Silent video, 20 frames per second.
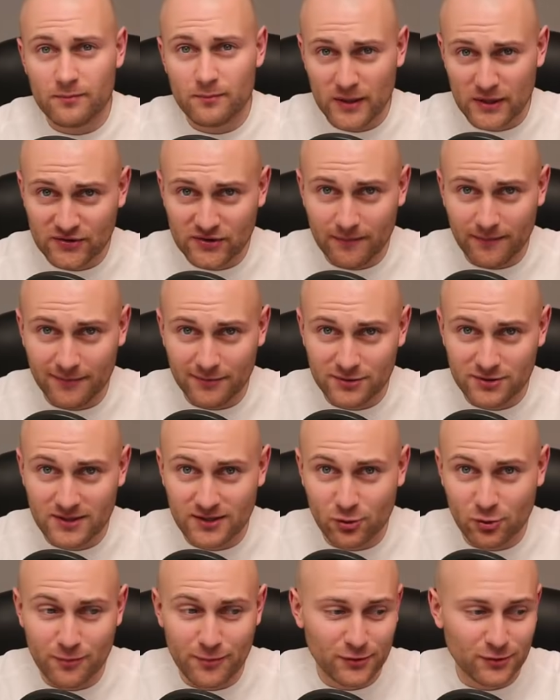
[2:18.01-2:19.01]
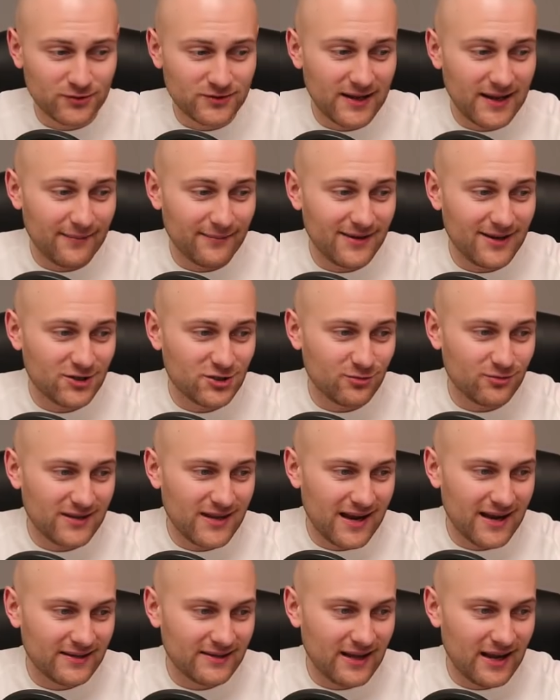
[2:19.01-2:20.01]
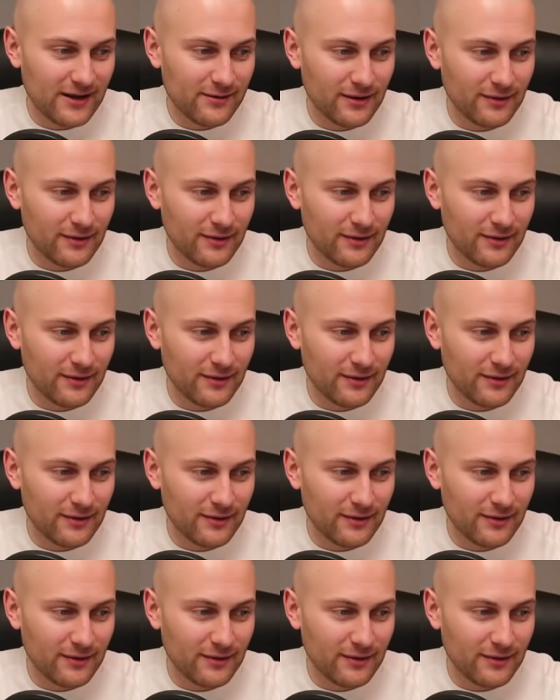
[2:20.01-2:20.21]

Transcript: pierwsza propozycja kuponu za nami, lecimy dalej. Dalej